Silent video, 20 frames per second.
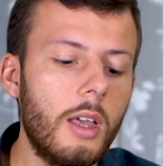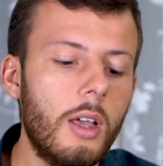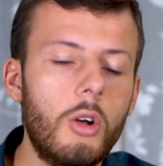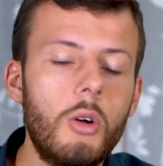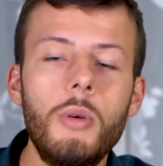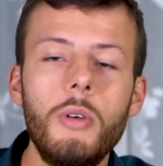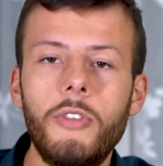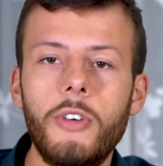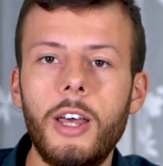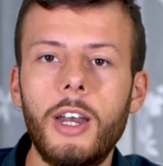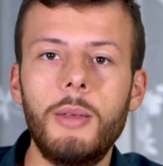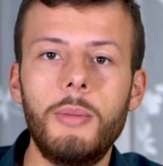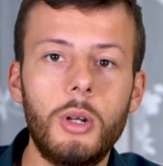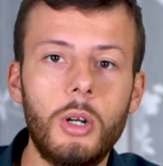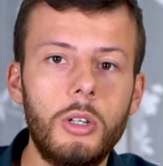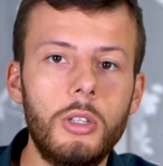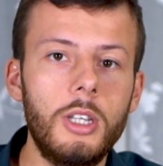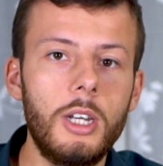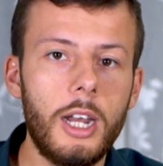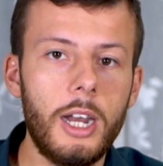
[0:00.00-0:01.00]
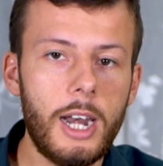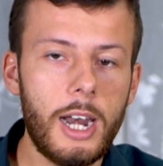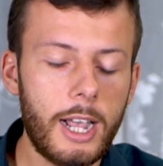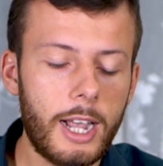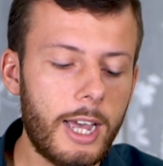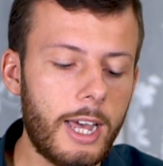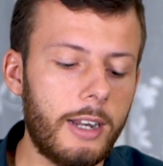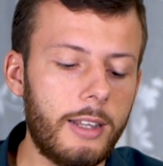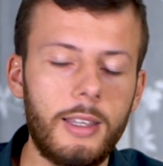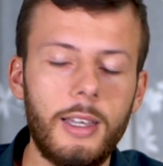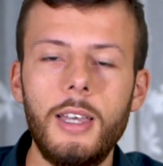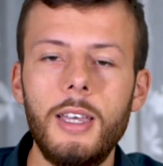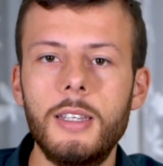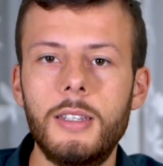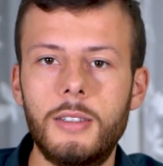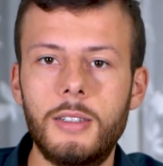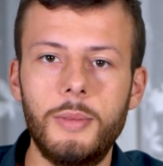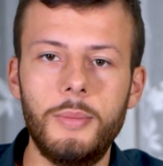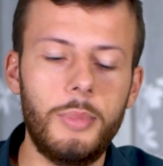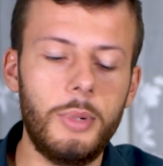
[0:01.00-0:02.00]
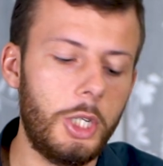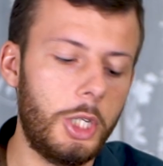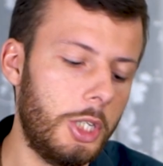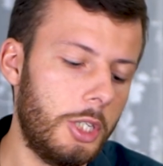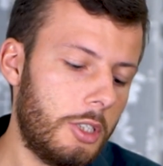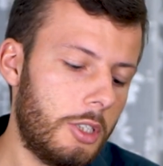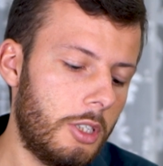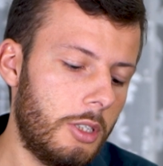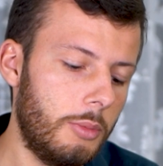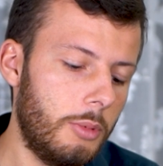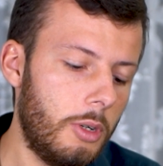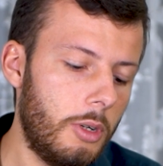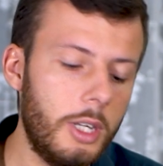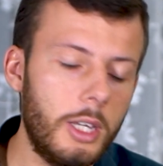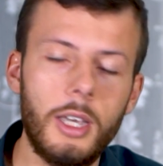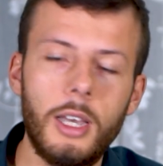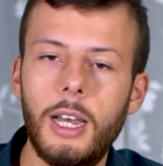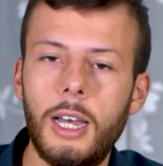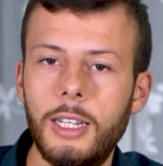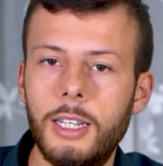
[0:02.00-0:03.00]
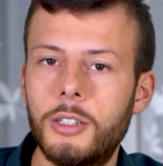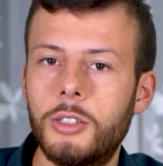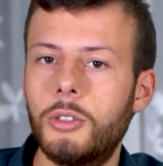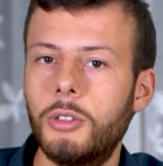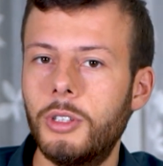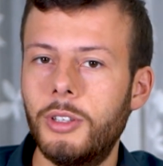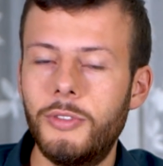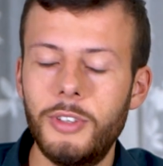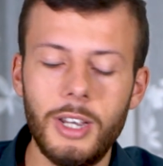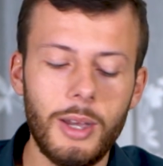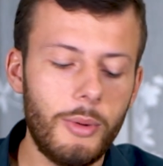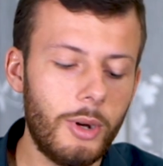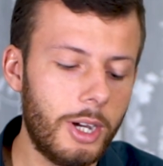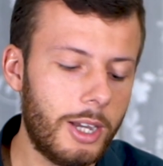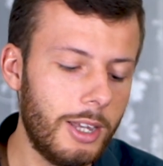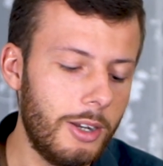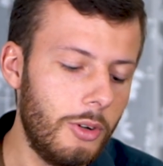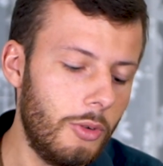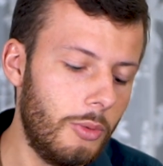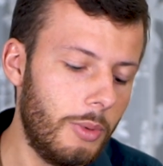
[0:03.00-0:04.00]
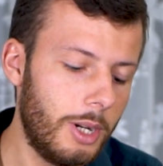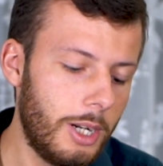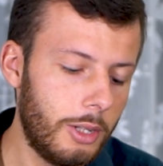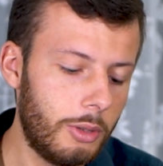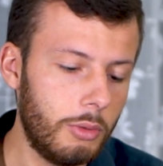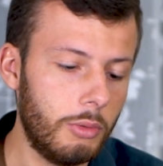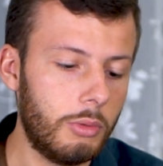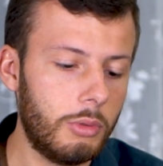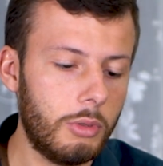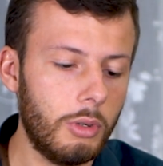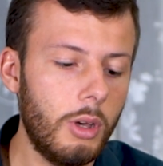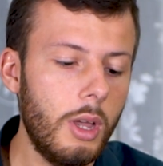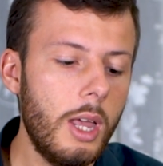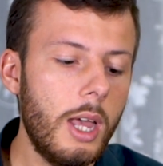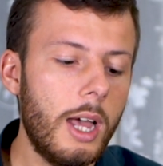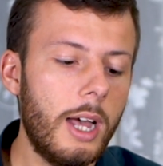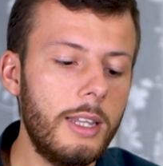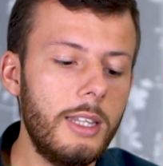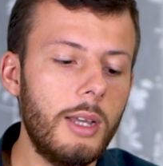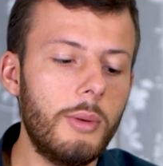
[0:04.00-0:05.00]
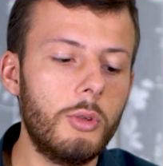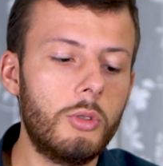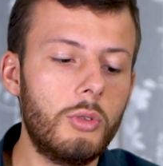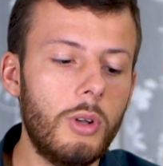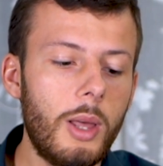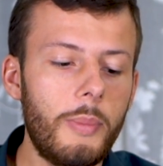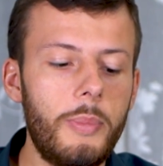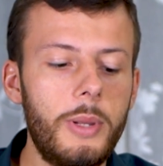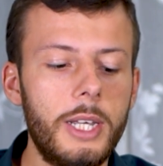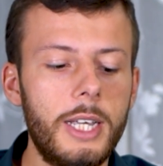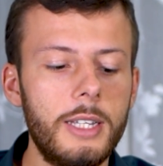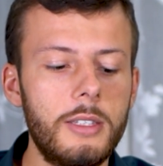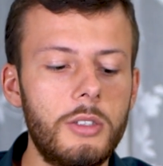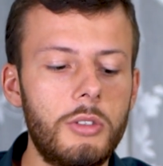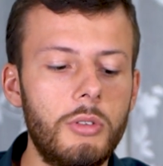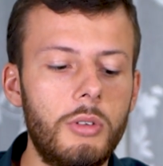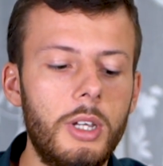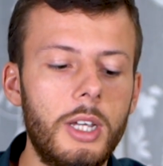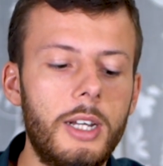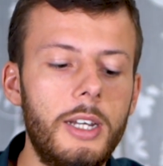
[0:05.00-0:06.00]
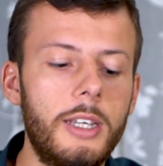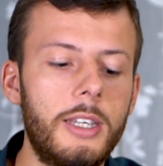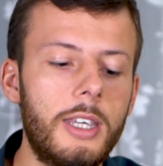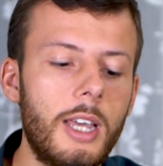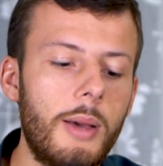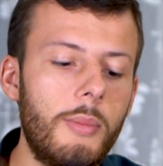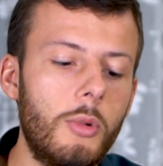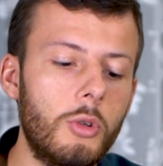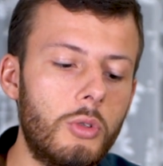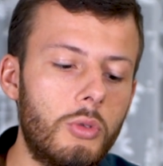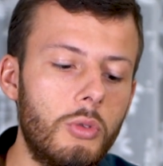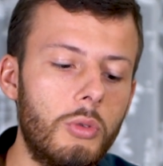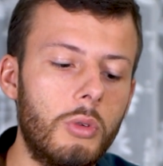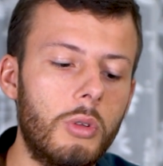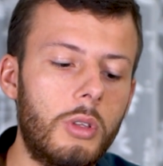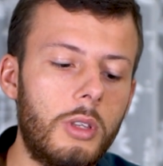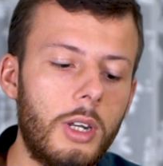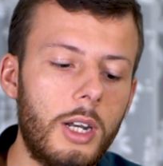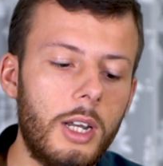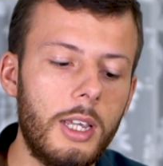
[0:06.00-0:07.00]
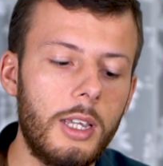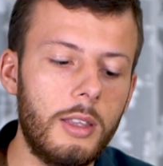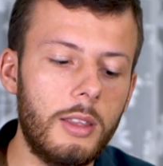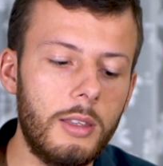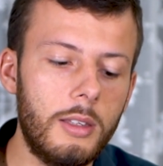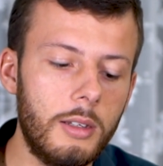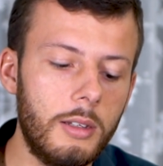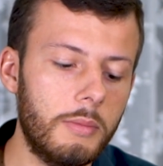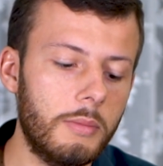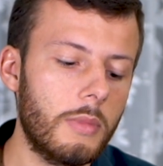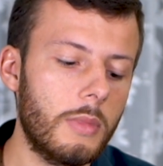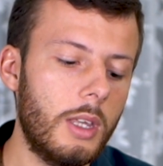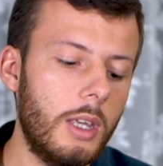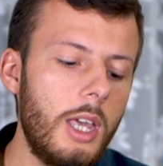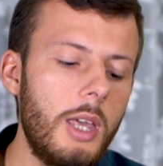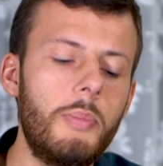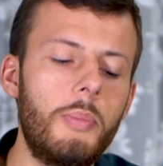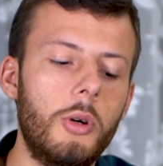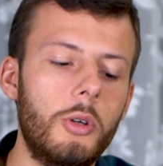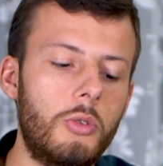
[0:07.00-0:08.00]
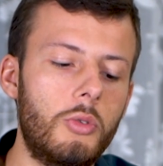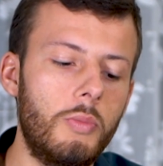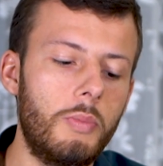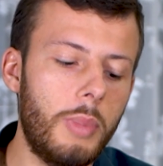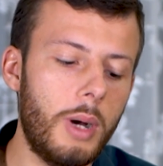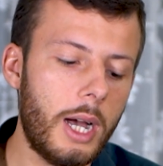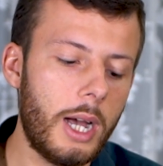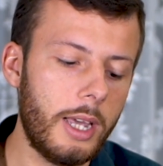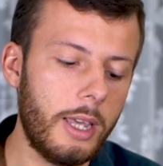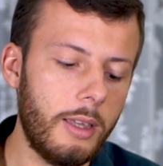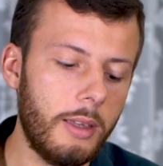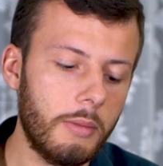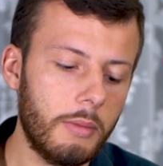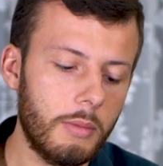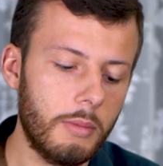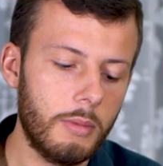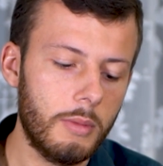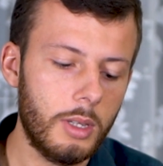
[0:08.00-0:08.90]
Come fare per ordinare la carta? È semplicissimo e adesso definiamo anche i numeri il tutto. Andiamo sull'applicazione e clicchiamo su Trade e poi su Buy.